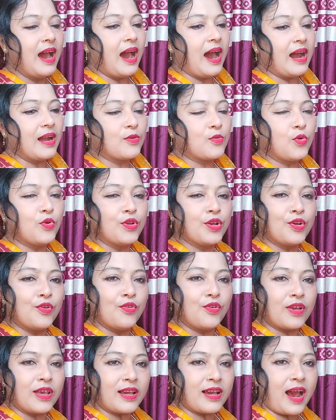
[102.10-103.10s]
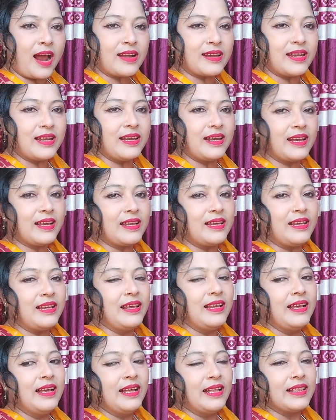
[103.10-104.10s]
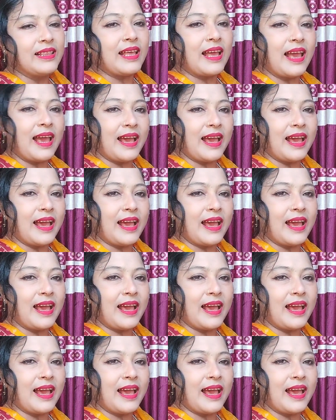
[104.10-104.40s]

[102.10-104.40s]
আর খড়িগুলো কি কাটেন নাকি তো